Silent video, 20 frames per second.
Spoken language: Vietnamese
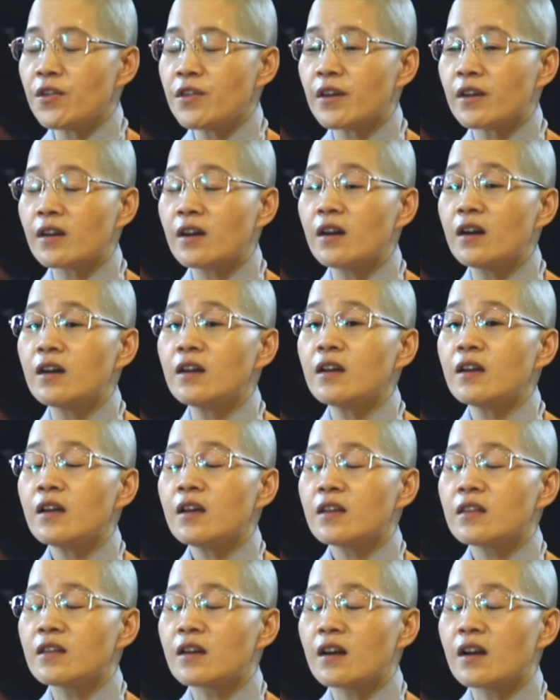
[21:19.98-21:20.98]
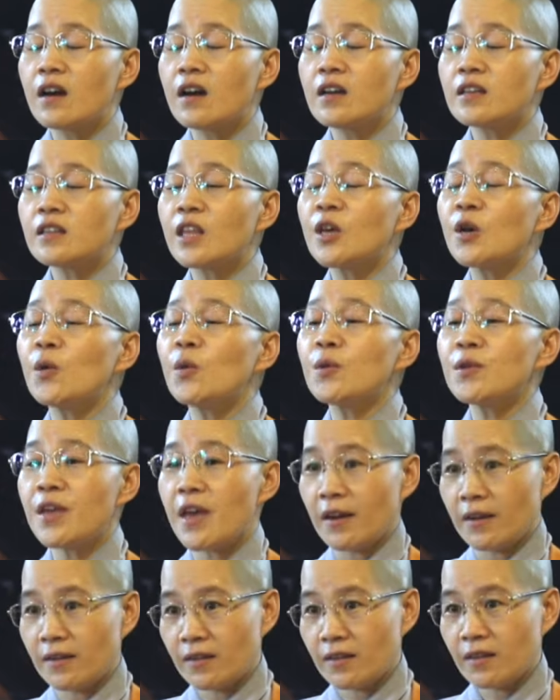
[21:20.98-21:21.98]
nói những lời những lời thiêu
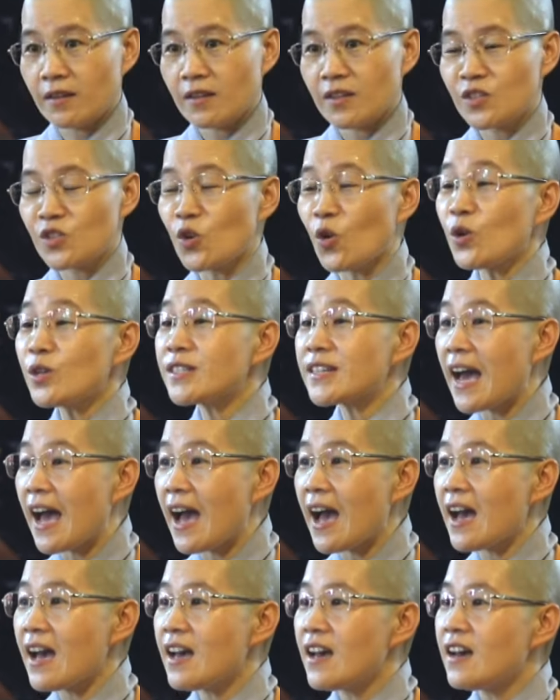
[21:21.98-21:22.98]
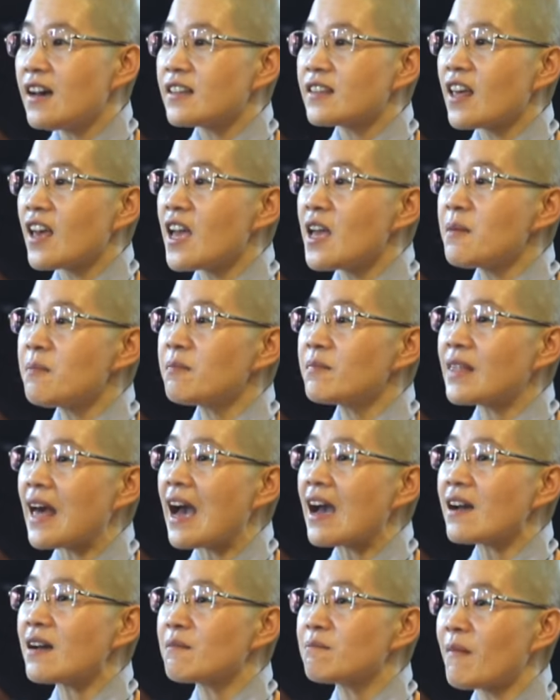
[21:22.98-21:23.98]
dệt dối trá
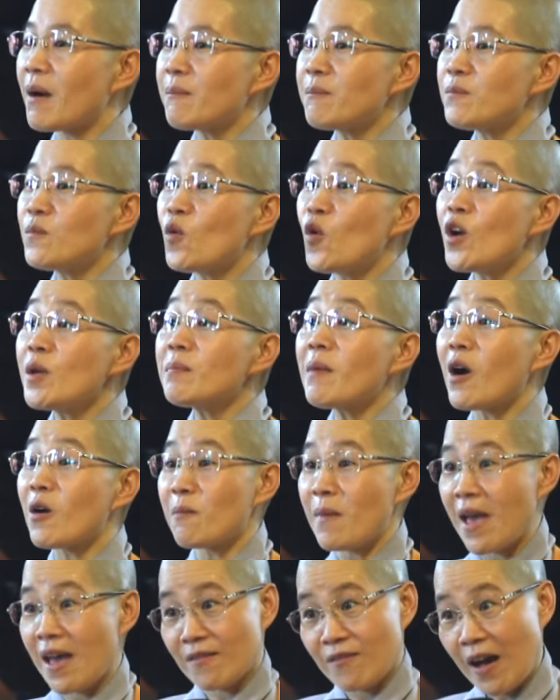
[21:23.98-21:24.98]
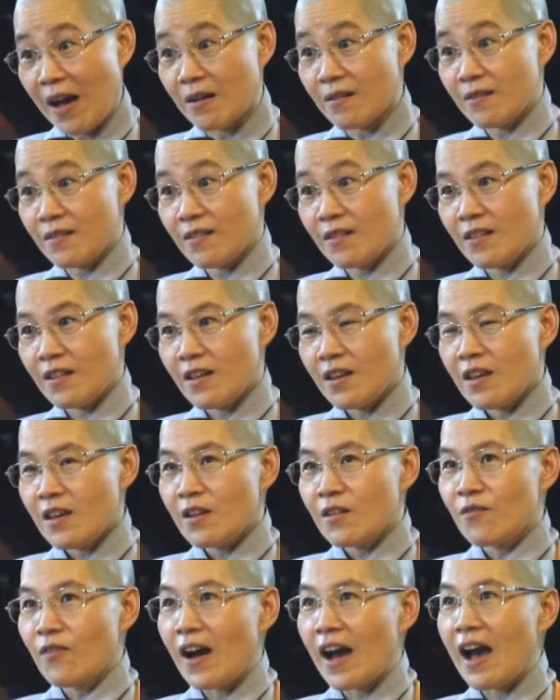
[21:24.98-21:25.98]
thêm thắt mắm muối màu mè vào
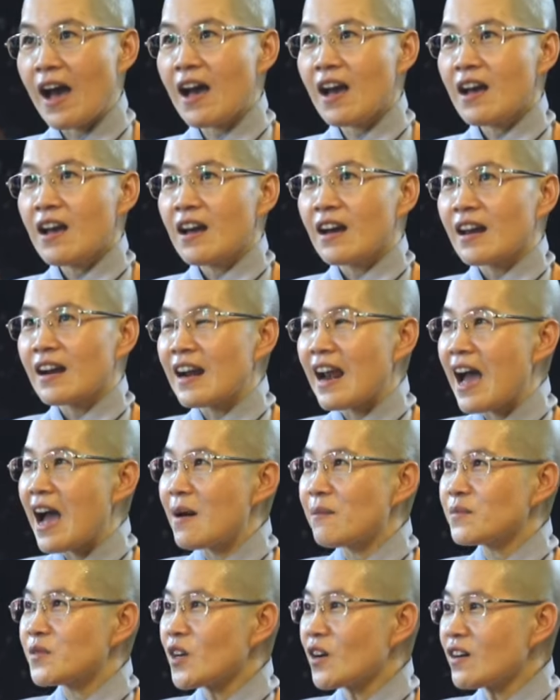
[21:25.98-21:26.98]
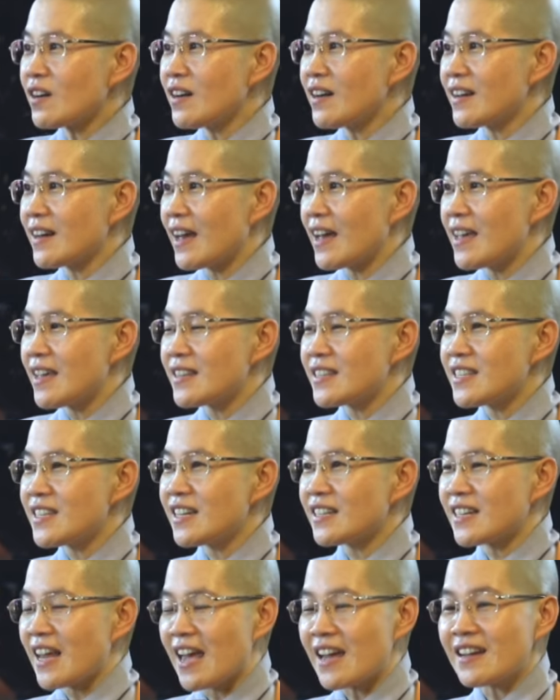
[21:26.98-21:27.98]
và làm cho người này
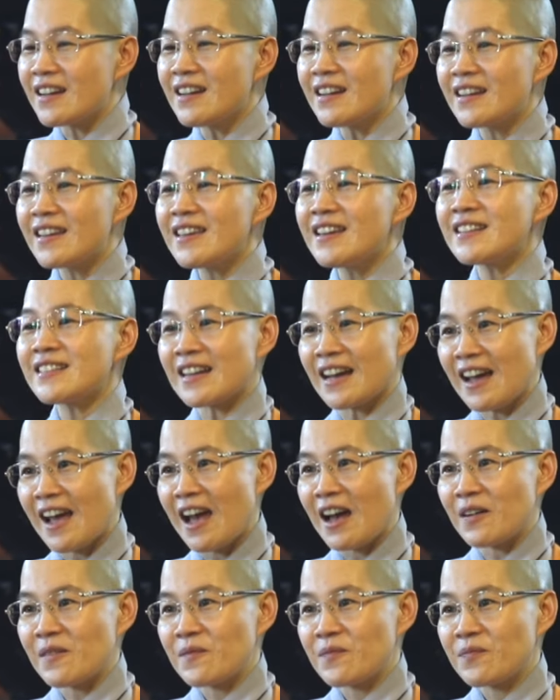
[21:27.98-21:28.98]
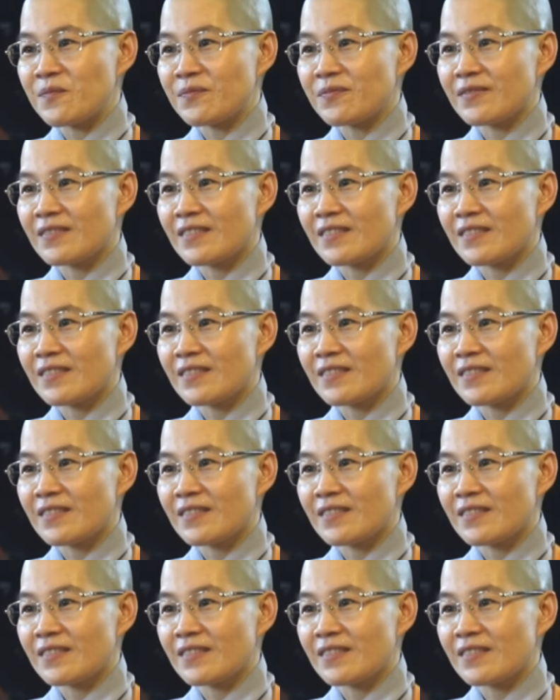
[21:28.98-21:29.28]
chia rẽ người kia chẳng hạn